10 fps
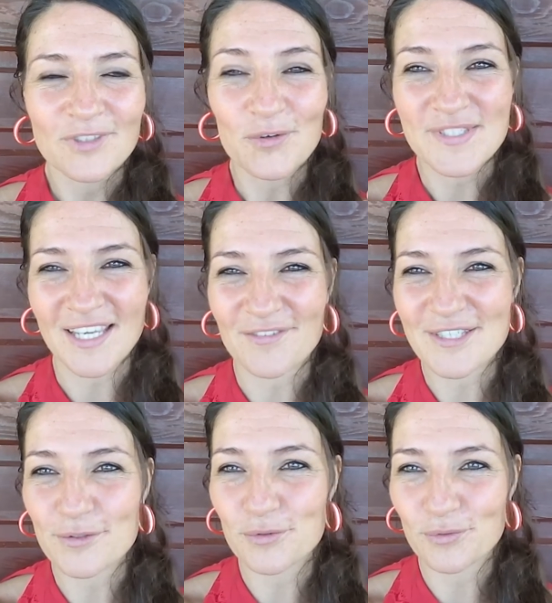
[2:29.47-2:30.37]
au
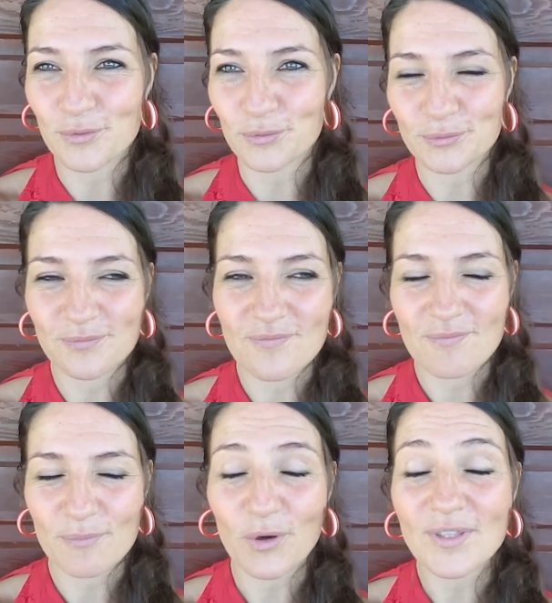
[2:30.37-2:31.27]
service du nous.
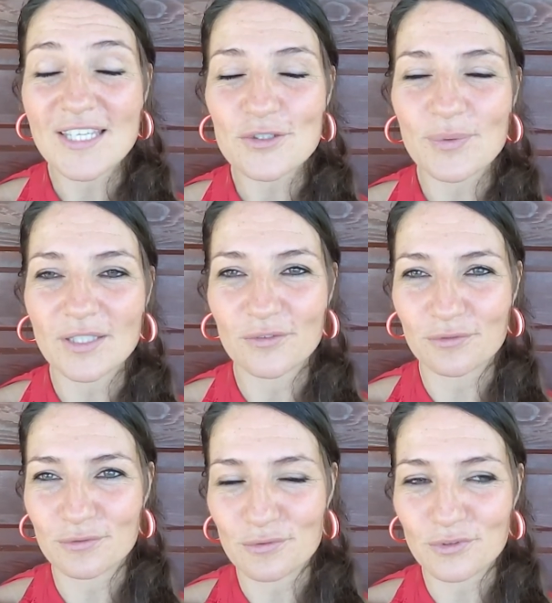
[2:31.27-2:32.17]
Prenez soin de
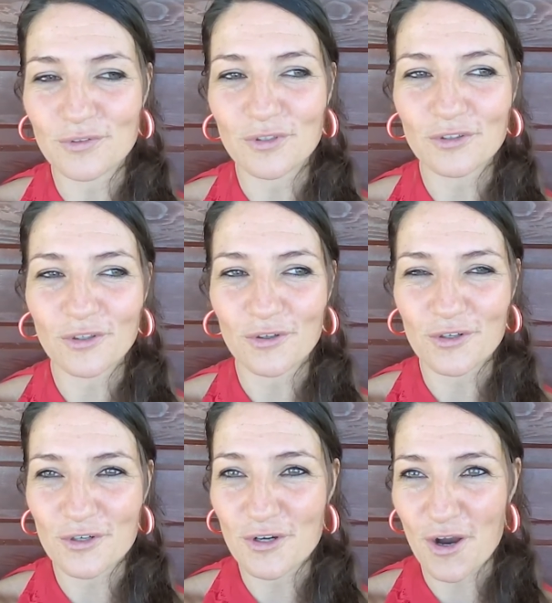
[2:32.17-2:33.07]
vous, de votre
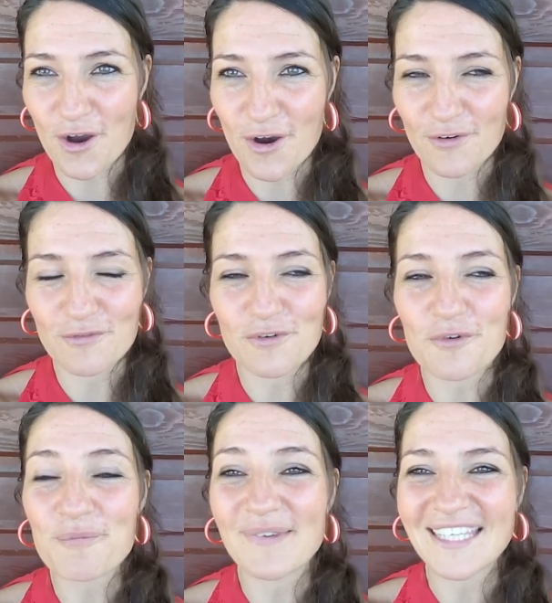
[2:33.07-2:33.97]
corps, vous
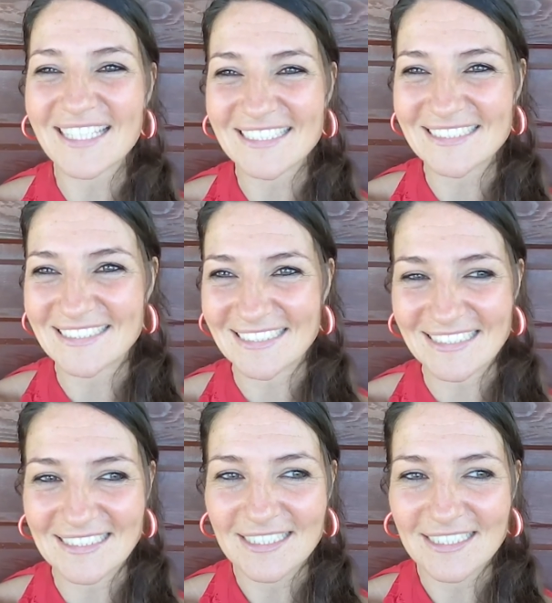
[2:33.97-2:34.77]
le méritez.